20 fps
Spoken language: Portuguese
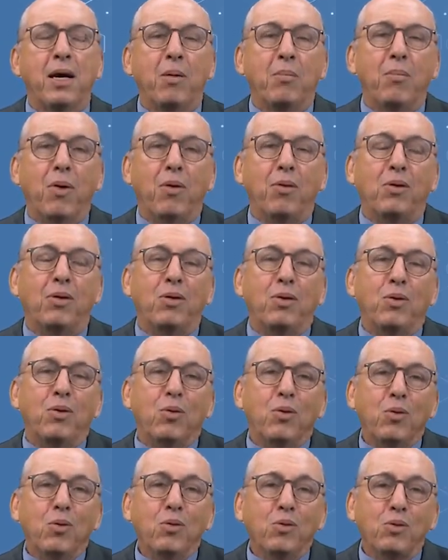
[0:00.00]
Bom,
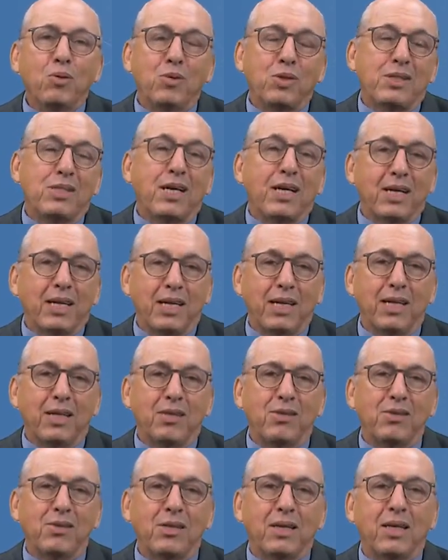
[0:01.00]
um dos
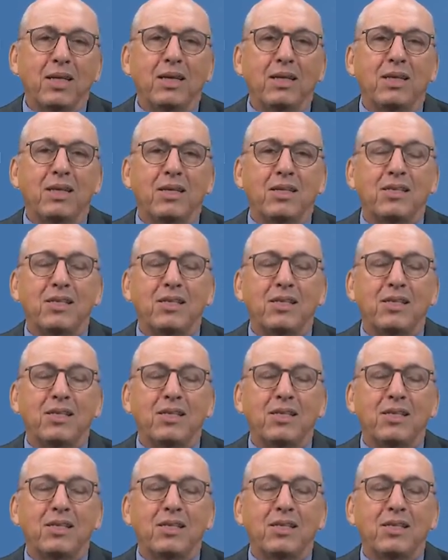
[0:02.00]
segredos né, que